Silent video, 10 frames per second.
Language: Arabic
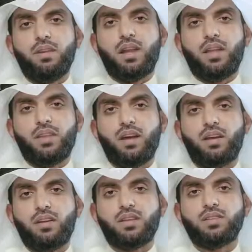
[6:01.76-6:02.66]

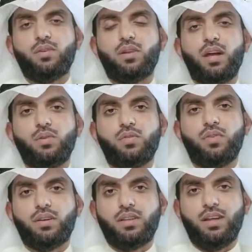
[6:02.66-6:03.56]
الاذكار اسال الله ان
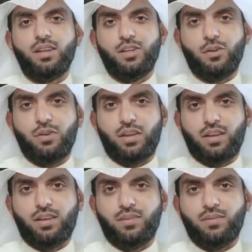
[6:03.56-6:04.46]
يوفقنا لكل خير.